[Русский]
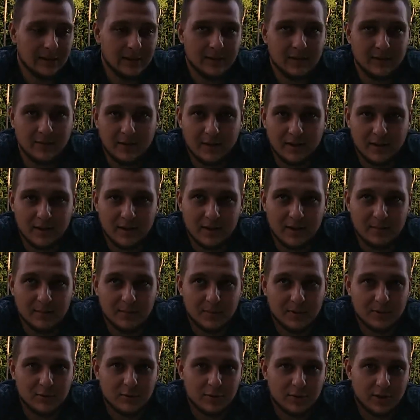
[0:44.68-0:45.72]
Наверное, один
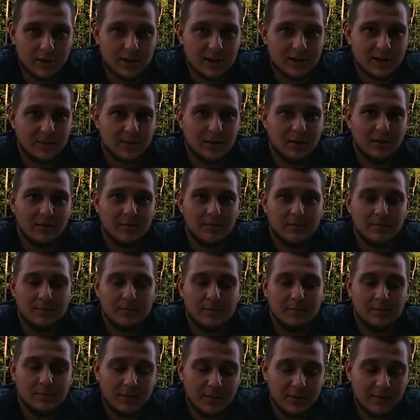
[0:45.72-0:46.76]
из лучших рецепторов
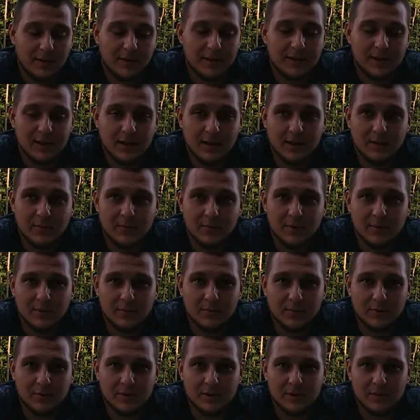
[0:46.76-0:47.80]
ПВА-стика был
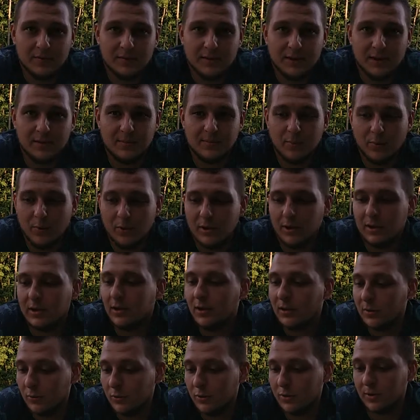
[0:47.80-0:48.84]
просто взять бойлы на
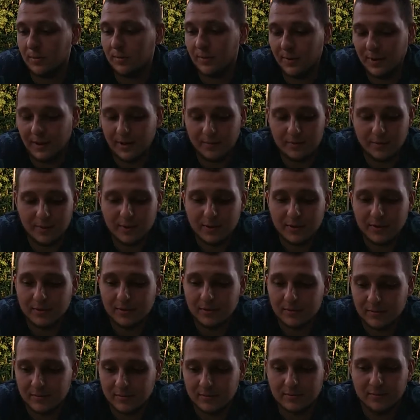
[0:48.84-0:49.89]
круши, перебить,
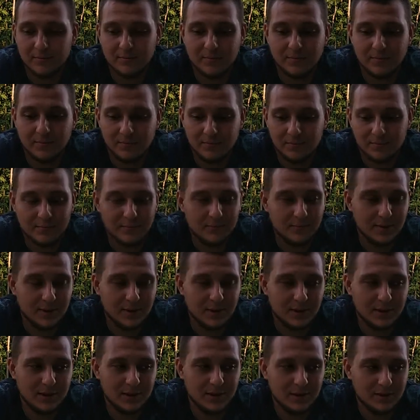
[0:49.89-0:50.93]

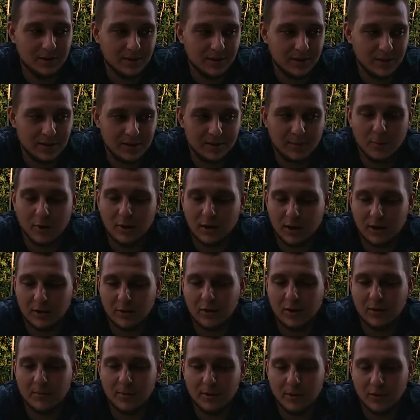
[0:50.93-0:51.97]
и на те бойлы,
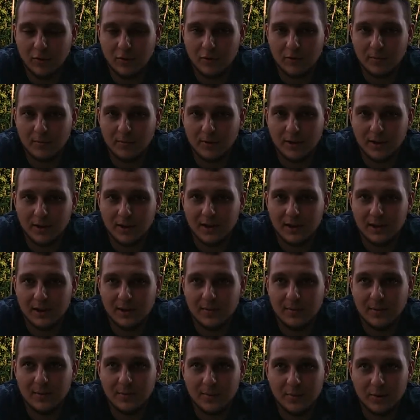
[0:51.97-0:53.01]
которые мы ловим,
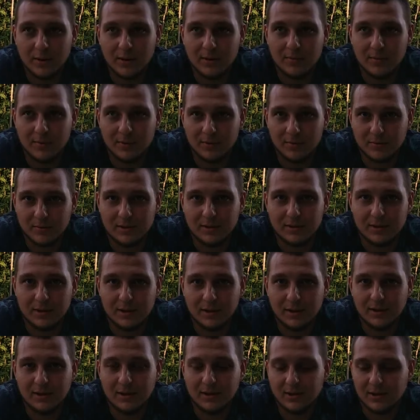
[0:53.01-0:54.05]
теми бойлами то есть
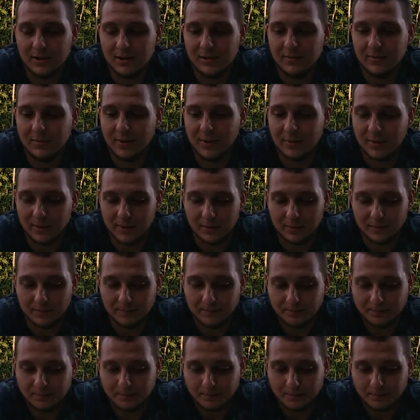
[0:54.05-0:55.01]
делать и приманку.